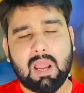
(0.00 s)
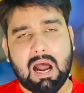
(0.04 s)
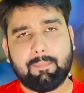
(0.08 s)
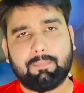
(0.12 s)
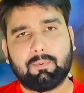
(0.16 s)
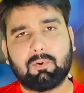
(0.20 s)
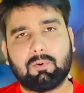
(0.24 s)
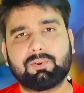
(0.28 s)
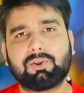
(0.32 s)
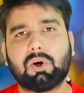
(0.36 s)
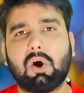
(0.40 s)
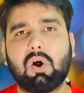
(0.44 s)

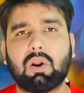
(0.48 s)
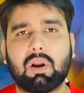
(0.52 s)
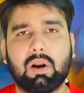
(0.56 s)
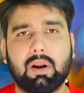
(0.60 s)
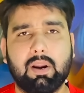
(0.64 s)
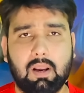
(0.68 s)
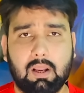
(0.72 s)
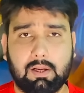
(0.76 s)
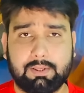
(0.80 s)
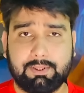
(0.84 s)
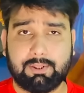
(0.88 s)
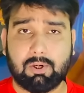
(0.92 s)
आप कुछ और
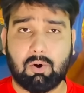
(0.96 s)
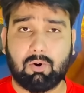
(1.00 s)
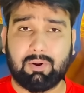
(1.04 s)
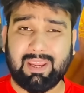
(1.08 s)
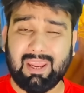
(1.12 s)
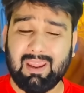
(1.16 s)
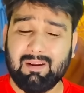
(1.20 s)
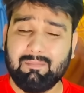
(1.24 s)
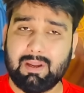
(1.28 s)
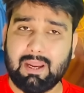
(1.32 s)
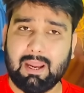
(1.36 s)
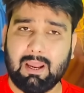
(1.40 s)
करने लग जाओ
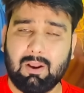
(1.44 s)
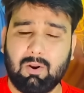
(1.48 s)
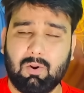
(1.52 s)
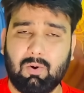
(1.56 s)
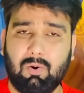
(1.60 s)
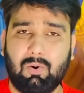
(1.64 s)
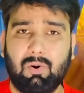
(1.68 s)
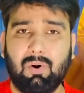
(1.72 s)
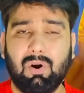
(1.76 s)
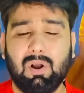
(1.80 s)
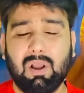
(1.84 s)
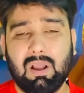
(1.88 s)
गेम
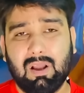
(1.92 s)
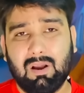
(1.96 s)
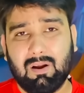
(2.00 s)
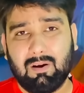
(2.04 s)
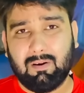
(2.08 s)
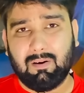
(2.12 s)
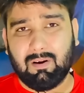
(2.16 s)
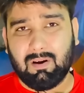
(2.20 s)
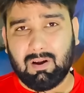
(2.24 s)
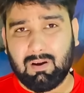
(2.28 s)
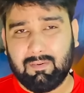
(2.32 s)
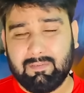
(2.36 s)
खेलो
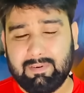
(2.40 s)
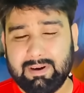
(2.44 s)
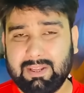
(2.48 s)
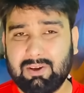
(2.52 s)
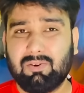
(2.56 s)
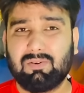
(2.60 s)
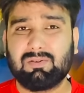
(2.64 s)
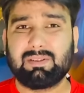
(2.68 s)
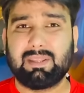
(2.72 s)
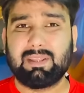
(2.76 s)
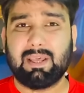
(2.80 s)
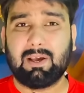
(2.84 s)

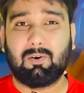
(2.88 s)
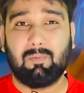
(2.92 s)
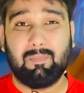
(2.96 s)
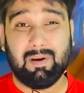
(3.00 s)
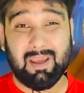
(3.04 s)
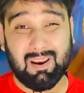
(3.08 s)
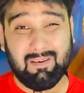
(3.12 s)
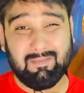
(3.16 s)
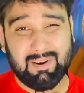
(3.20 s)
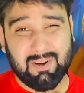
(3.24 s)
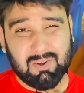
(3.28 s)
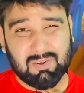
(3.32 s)
वीडियोस देखो
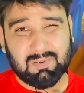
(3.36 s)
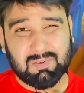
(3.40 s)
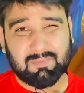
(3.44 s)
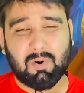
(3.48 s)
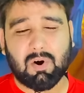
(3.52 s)
मेरे वीडियोस